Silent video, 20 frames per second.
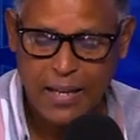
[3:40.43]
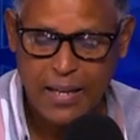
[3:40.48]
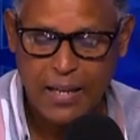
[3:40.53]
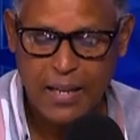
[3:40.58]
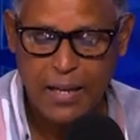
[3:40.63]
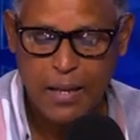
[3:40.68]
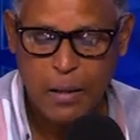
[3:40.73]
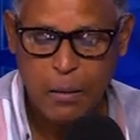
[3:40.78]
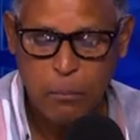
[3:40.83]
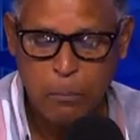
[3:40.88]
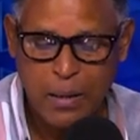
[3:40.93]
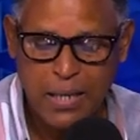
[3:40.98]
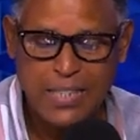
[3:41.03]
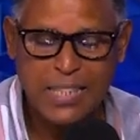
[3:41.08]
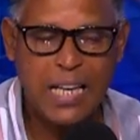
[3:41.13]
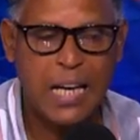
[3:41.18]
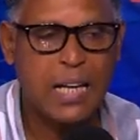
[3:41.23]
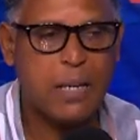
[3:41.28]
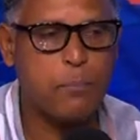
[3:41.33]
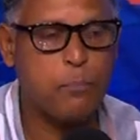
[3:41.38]

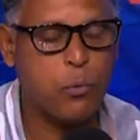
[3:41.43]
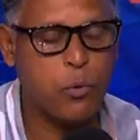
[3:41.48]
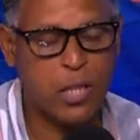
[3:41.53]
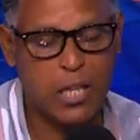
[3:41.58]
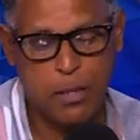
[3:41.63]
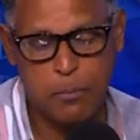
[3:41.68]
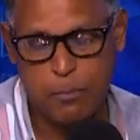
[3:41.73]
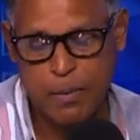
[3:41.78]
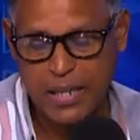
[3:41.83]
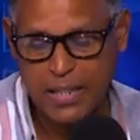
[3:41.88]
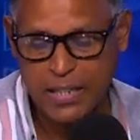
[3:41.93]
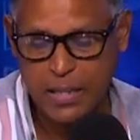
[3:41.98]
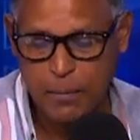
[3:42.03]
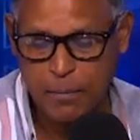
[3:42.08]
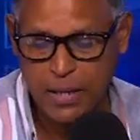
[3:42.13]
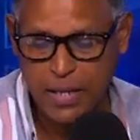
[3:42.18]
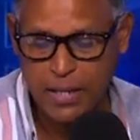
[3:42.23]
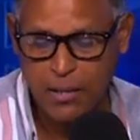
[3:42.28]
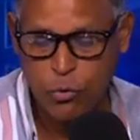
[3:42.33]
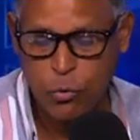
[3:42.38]
pasar por el
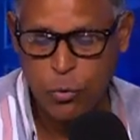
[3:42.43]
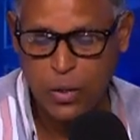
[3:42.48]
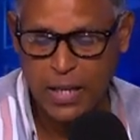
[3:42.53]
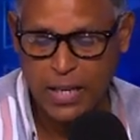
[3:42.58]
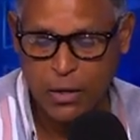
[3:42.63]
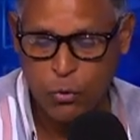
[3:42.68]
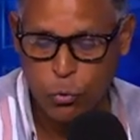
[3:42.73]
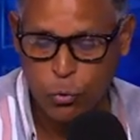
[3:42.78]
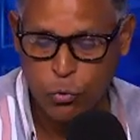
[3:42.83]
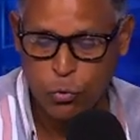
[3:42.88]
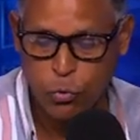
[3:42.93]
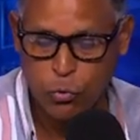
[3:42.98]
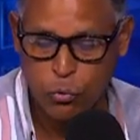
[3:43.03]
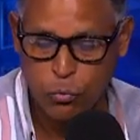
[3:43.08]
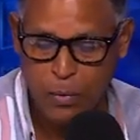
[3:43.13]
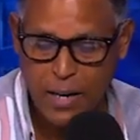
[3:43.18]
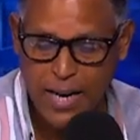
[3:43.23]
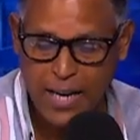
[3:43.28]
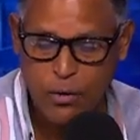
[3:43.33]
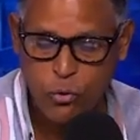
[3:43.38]
Departamento de Recursos
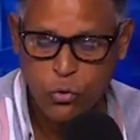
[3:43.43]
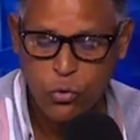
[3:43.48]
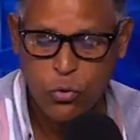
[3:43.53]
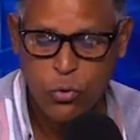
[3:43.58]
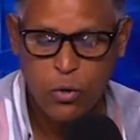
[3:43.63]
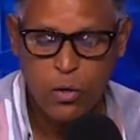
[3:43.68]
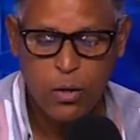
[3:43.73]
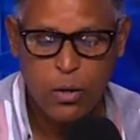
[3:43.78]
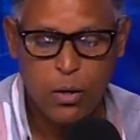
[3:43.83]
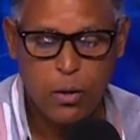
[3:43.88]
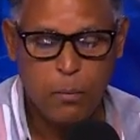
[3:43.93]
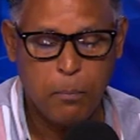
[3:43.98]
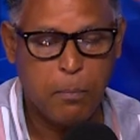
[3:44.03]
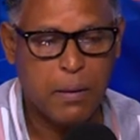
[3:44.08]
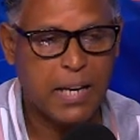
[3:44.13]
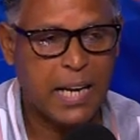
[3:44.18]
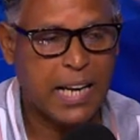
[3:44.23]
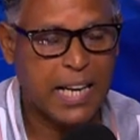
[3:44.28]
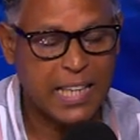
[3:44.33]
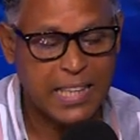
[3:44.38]
Humanos para
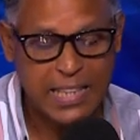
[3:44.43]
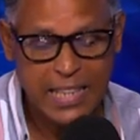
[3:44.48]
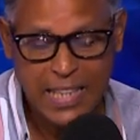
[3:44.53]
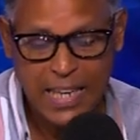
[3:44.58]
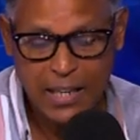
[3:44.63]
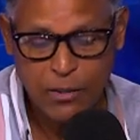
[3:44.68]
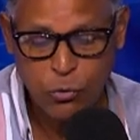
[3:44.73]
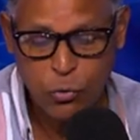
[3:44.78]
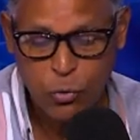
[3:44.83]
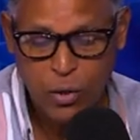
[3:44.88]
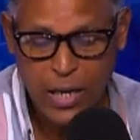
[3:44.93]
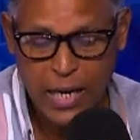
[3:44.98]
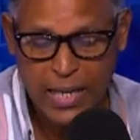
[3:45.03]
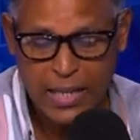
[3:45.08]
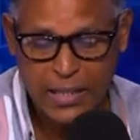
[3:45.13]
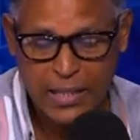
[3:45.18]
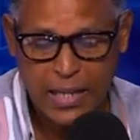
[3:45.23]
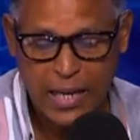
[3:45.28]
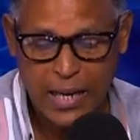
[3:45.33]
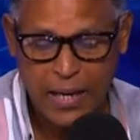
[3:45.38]
retirar su
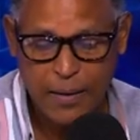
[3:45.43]
carta